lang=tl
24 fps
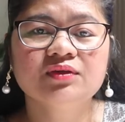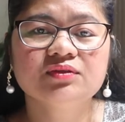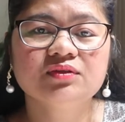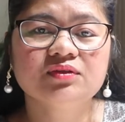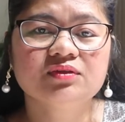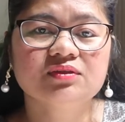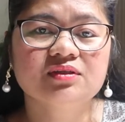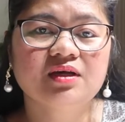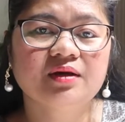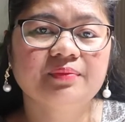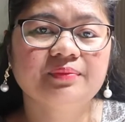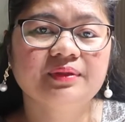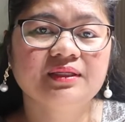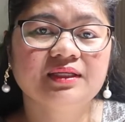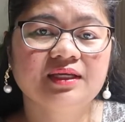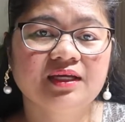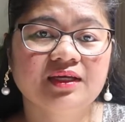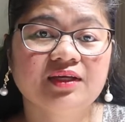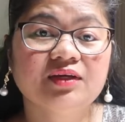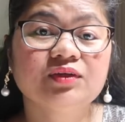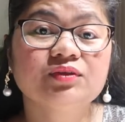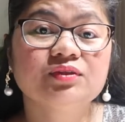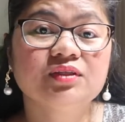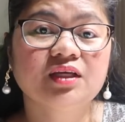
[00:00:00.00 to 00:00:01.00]
So, sabi
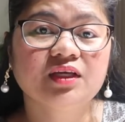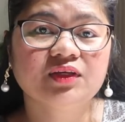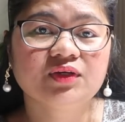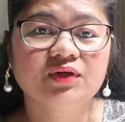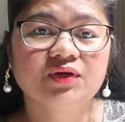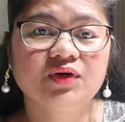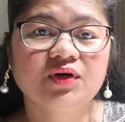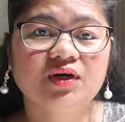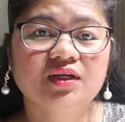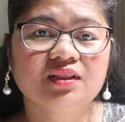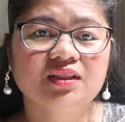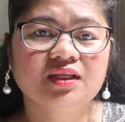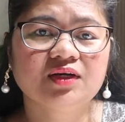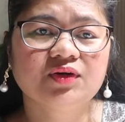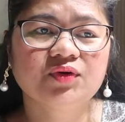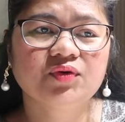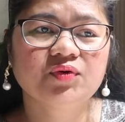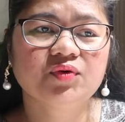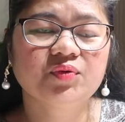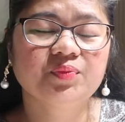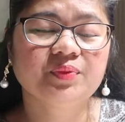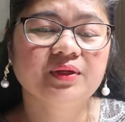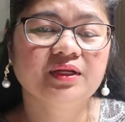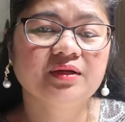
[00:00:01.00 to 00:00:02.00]
niya yon sa iyo at
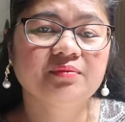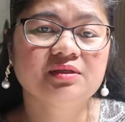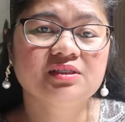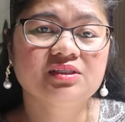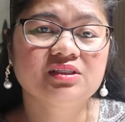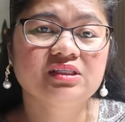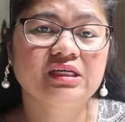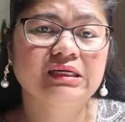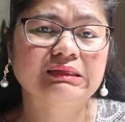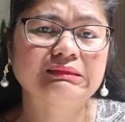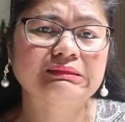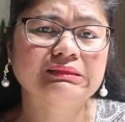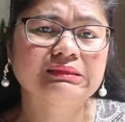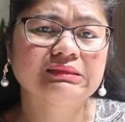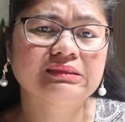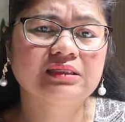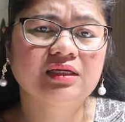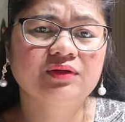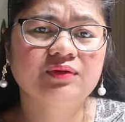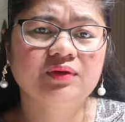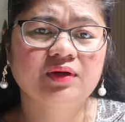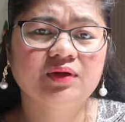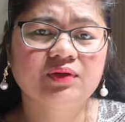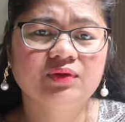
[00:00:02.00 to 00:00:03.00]
nag-open naman siya kung
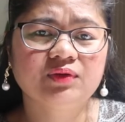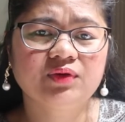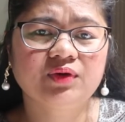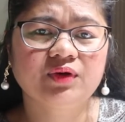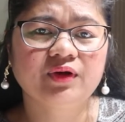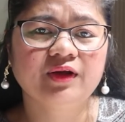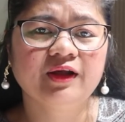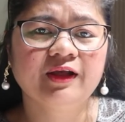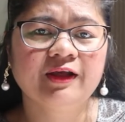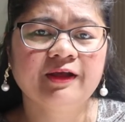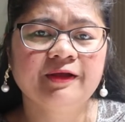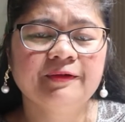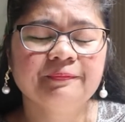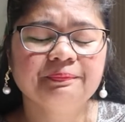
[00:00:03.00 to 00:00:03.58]
ano-ano.